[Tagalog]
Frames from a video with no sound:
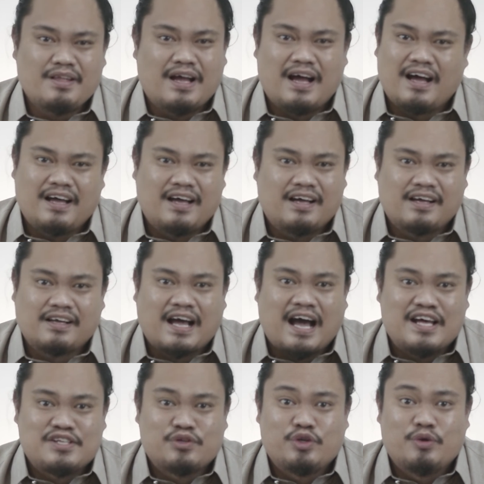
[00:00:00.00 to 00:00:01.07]
uh,
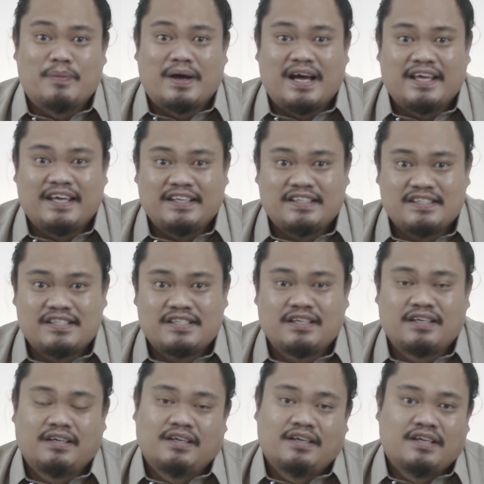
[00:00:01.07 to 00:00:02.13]
kaso yung mga hits
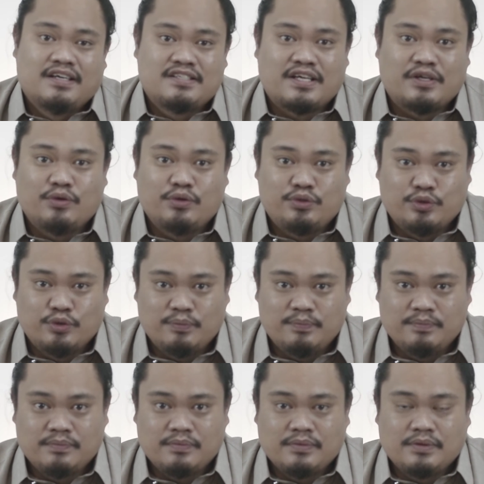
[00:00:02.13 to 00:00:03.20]
sa YouTube.
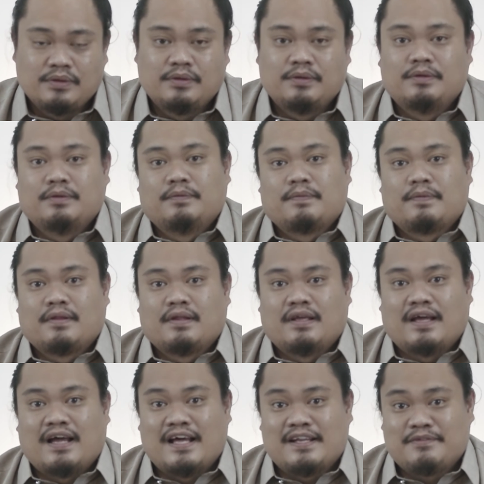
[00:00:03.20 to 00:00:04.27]

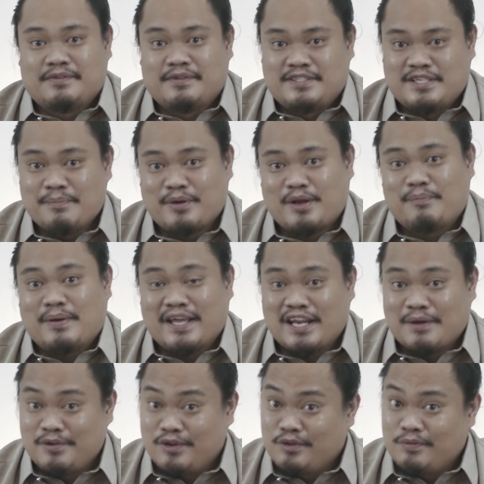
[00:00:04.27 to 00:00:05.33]
At syempre, pag,
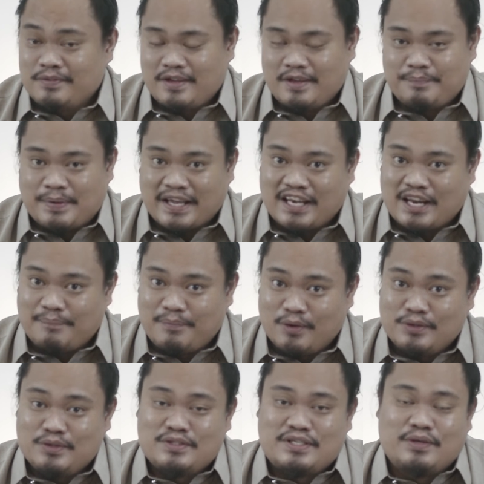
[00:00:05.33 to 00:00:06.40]
in-upload, pag
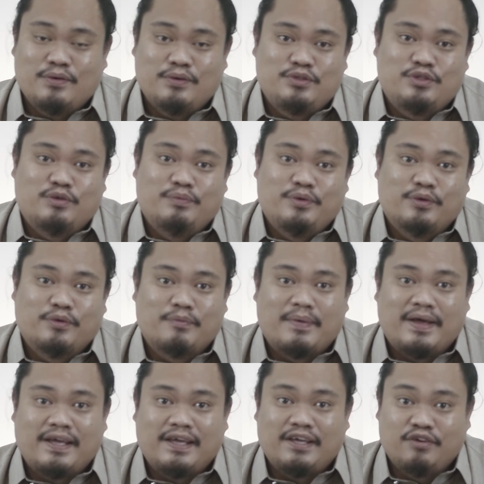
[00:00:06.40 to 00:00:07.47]
in-upload nyo sa YouTube yung,
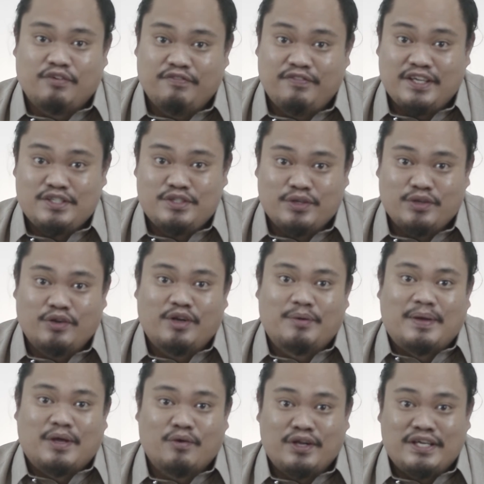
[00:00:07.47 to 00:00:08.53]
may, yung video nyo na
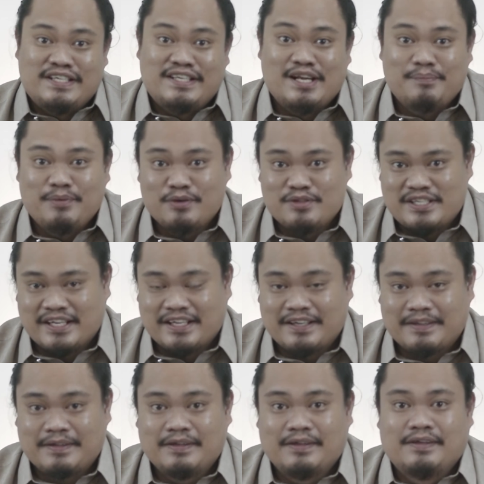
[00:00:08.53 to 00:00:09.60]
may original music
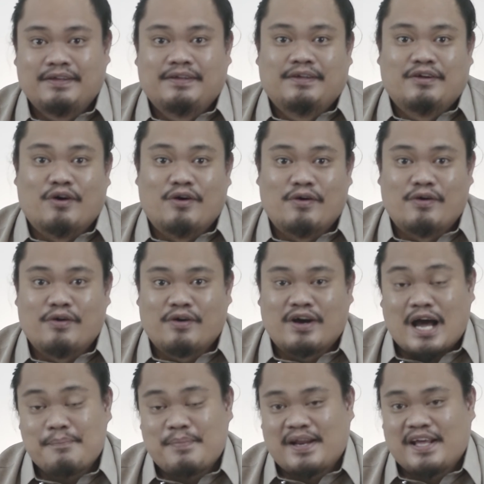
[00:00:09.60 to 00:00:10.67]
o
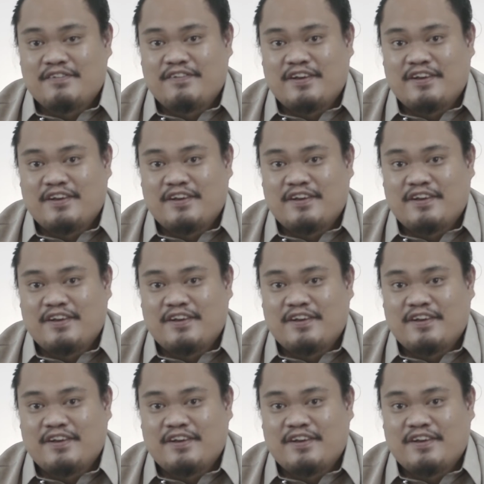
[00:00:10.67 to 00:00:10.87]
copyright